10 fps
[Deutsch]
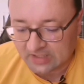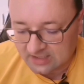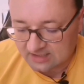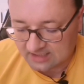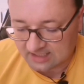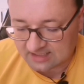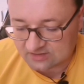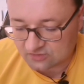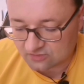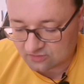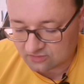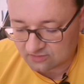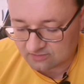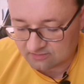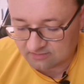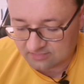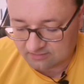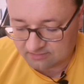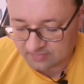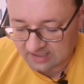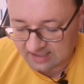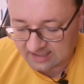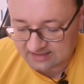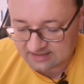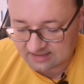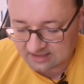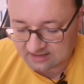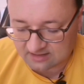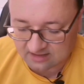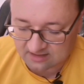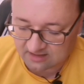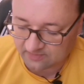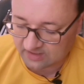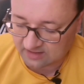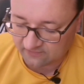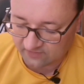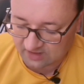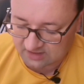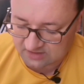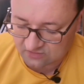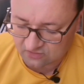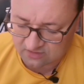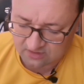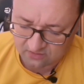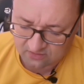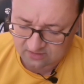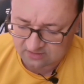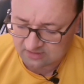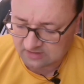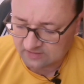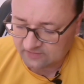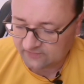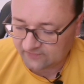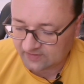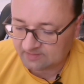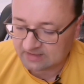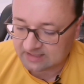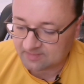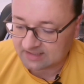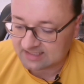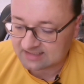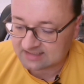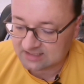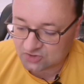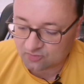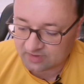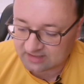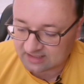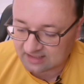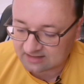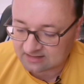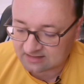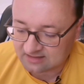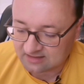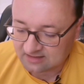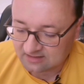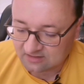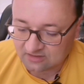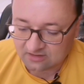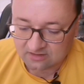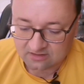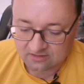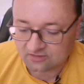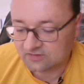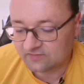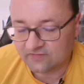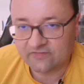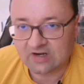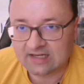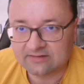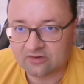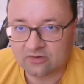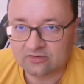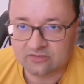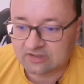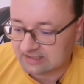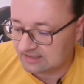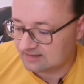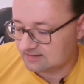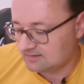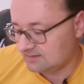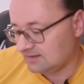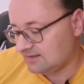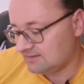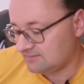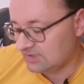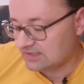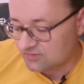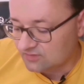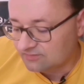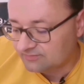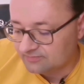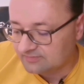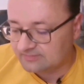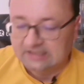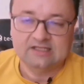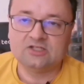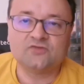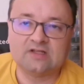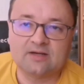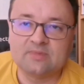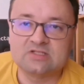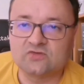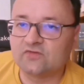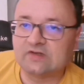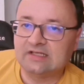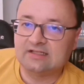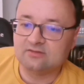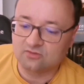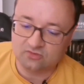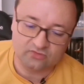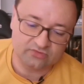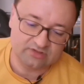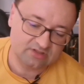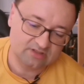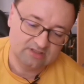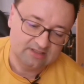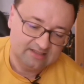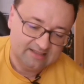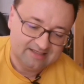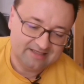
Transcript: ähm, ja so ein paar 18er Artikel dabei gewesen und auch Filme, die man jetzt nicht unbedingt irgendwie für einen Euro kriegt. Ja, also ich war damit zufrieden und